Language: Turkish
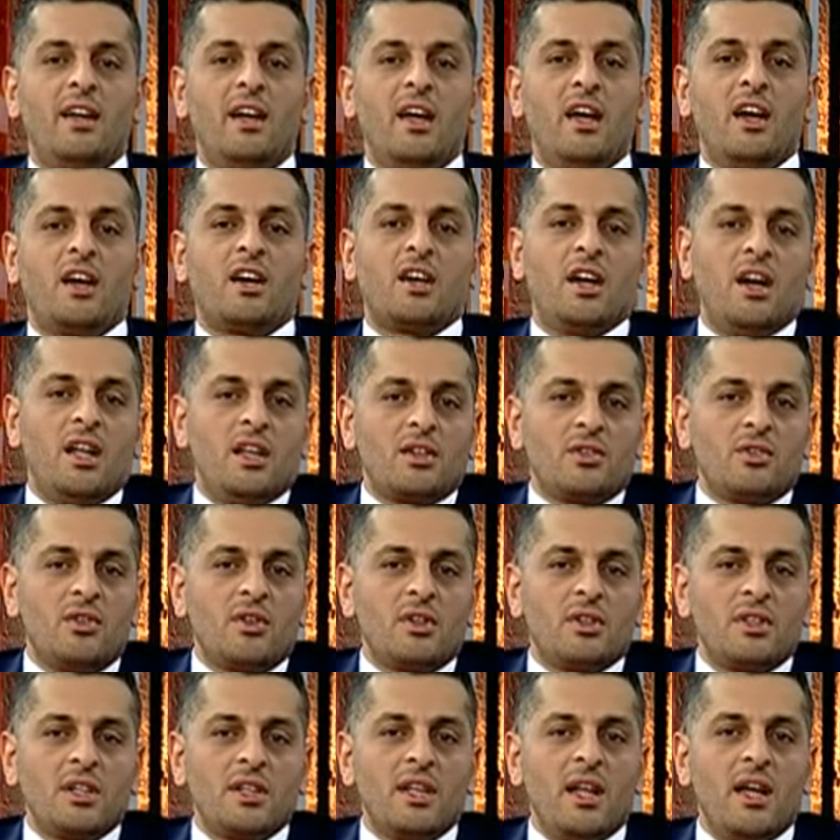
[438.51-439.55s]
E kaldık
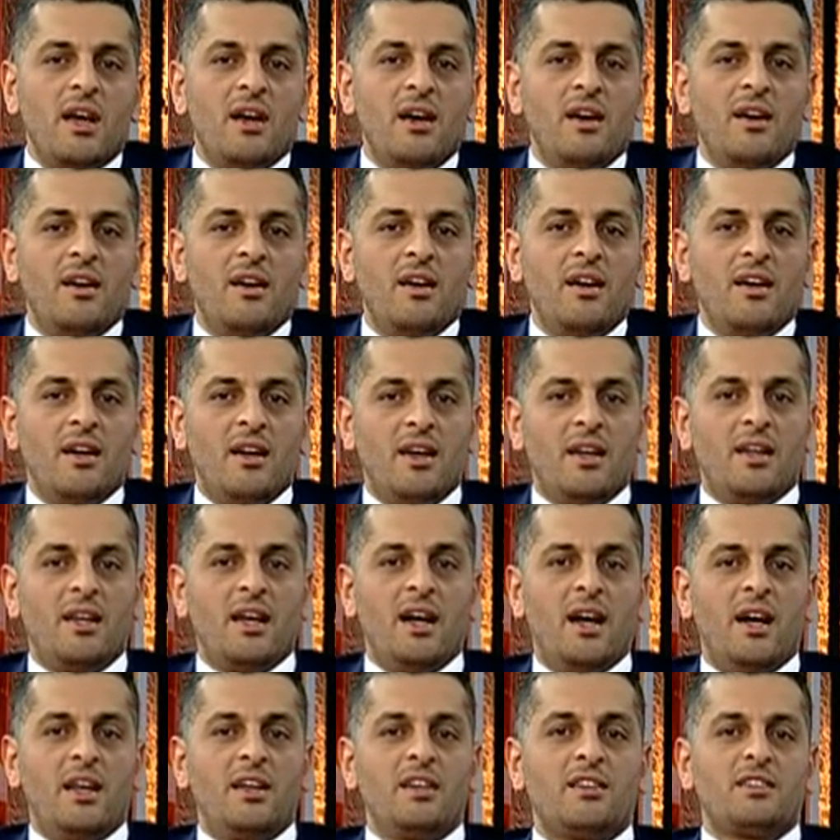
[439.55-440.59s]
ortada.
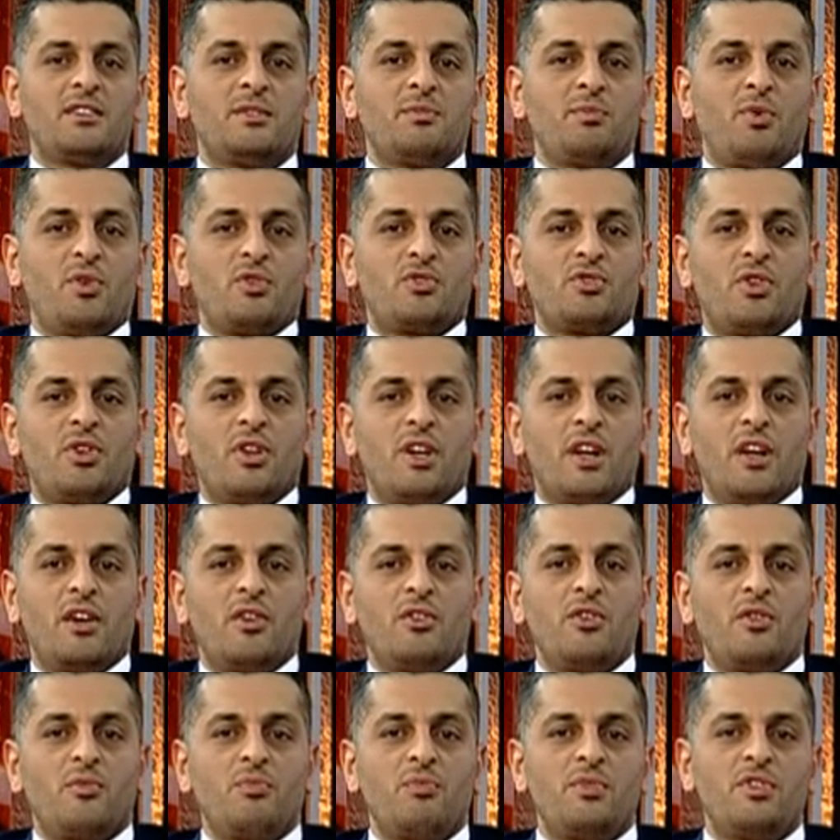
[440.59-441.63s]
Yani sponsorların
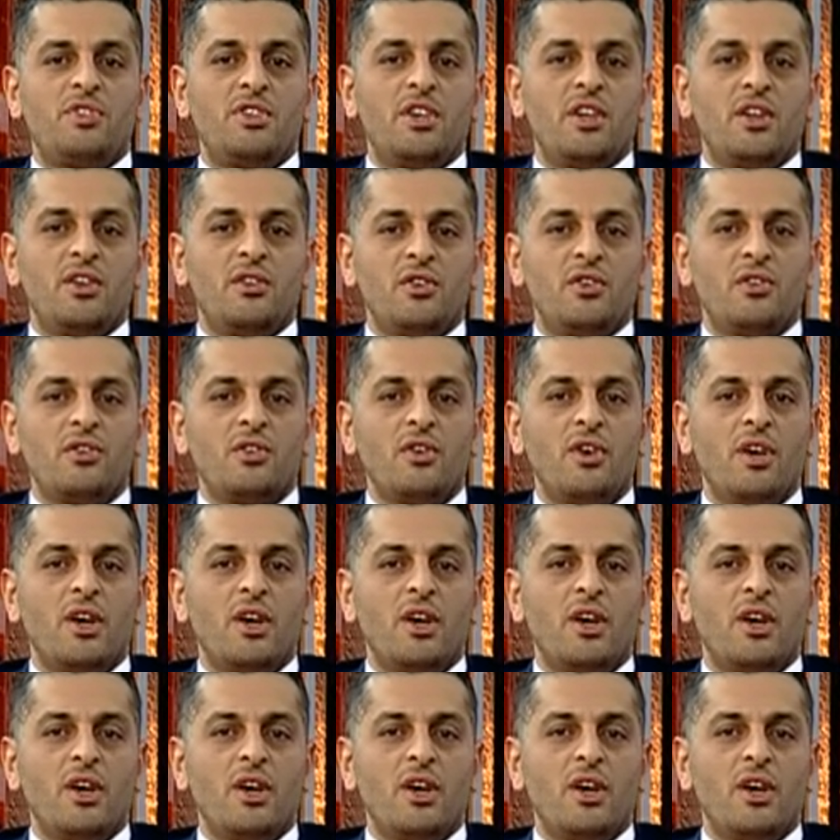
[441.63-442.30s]
yok, bir şeyin yok.